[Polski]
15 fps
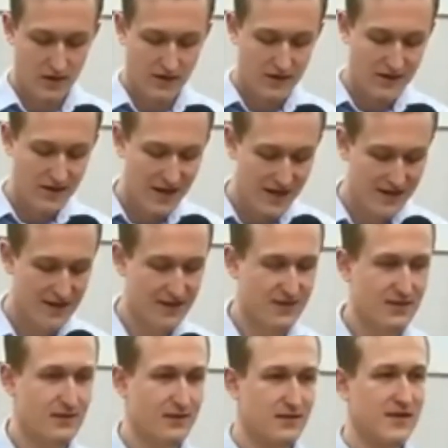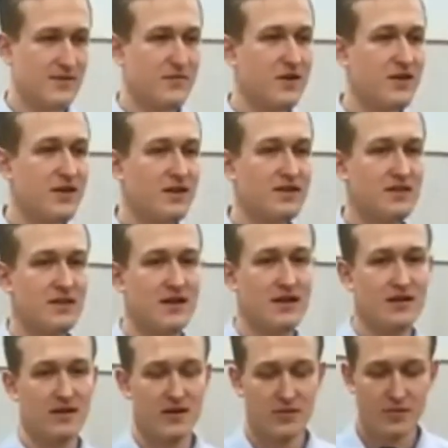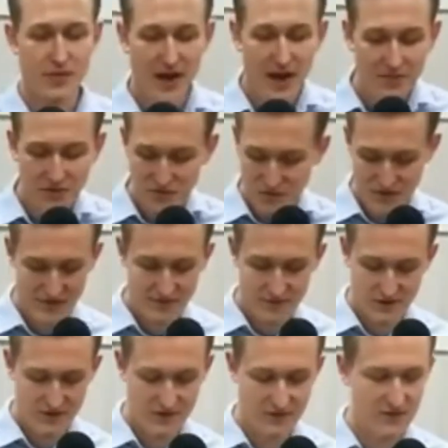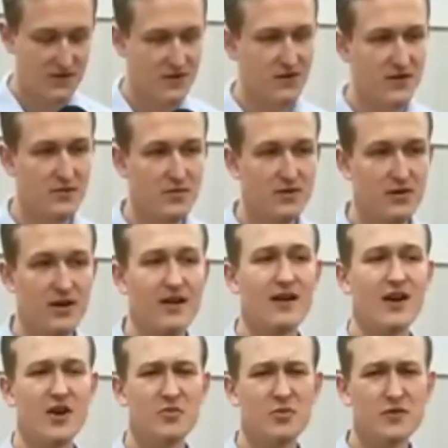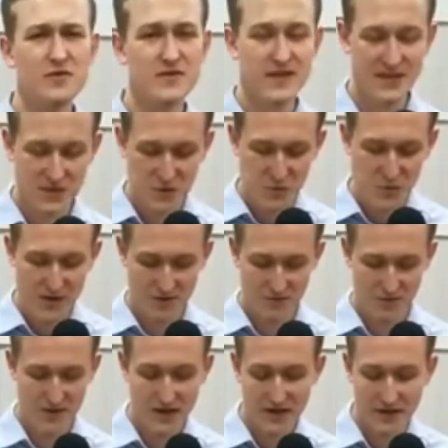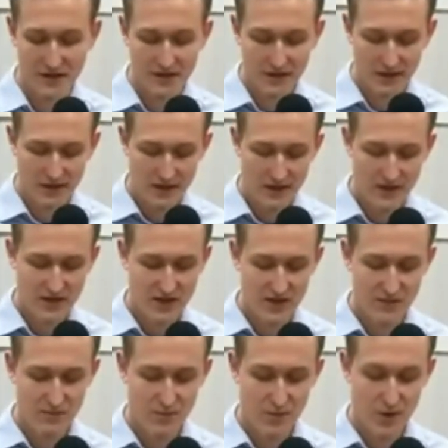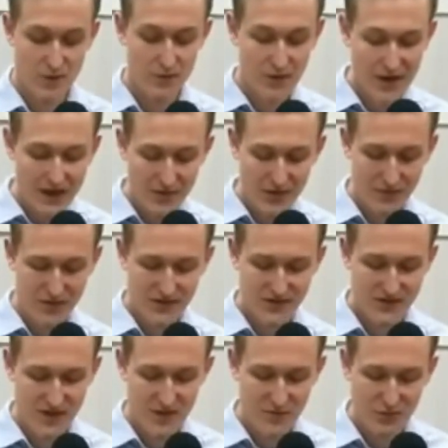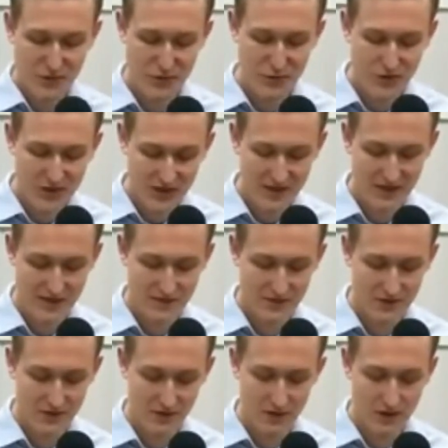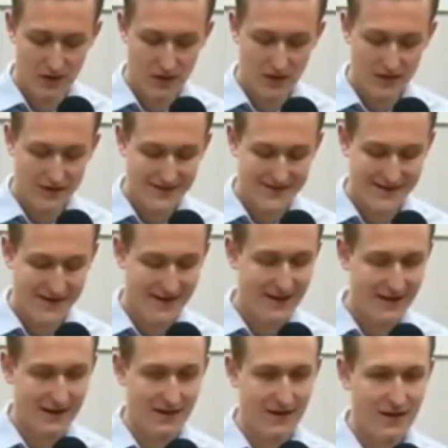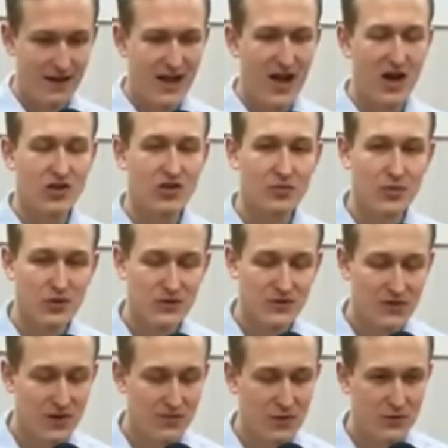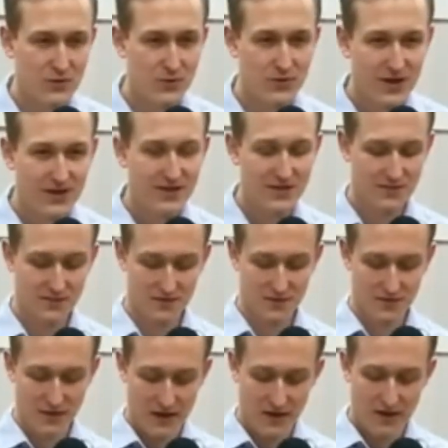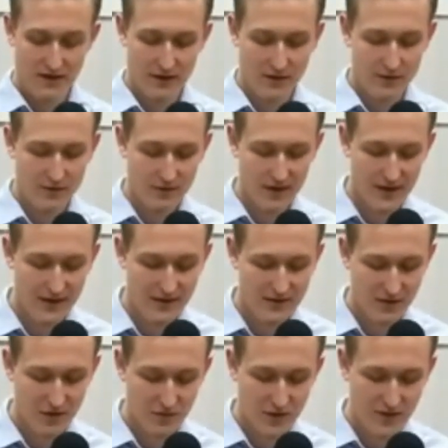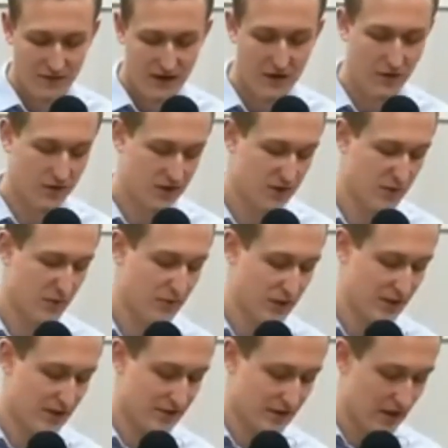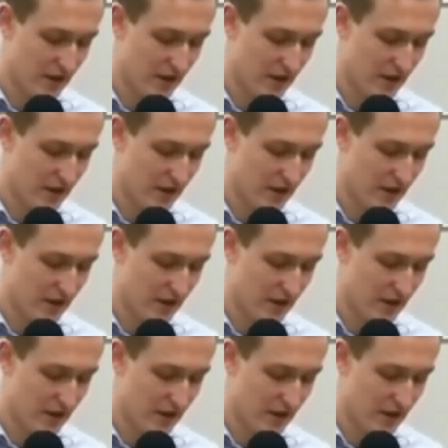nie jest zamknięcie brami możliwości od strony Boga. Bóg wskazuje tutaj, że problemem jest nieposłuszeństwo Izraela, a to nieposłuszeństwo tak konkretnie objawiało się poprzez